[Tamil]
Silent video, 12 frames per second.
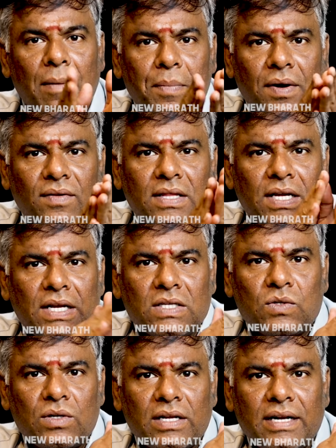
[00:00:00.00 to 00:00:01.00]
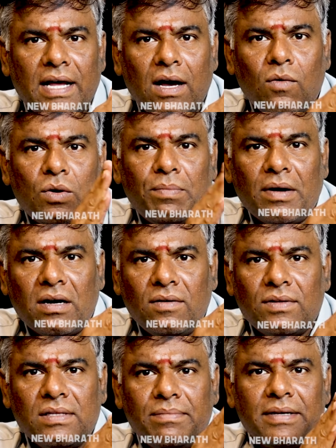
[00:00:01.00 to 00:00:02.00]
அப்புறம் வந்து என்ன சொல்கிறாருன்னா ஒரு
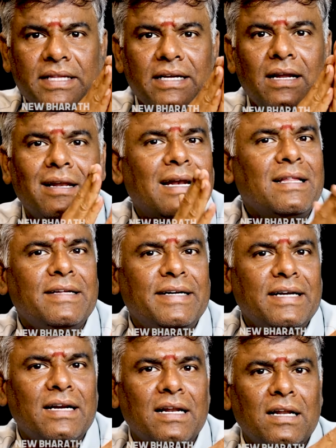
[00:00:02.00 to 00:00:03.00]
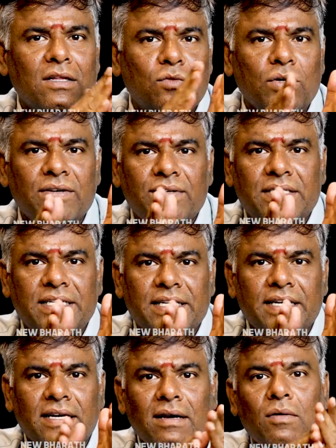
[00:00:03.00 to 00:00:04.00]
பக்கம் வந்து பார்த்தீங்கன்னா நலத்திட்டங்களெல்லாம் தூக்கி
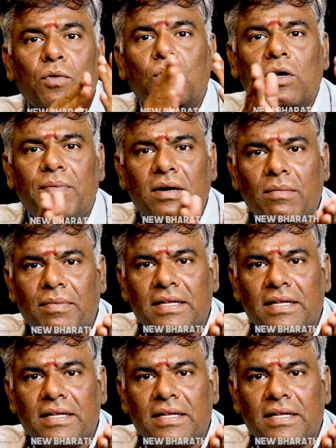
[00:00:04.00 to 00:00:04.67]
வச்சுட்டு இன்னொரு பக்கம்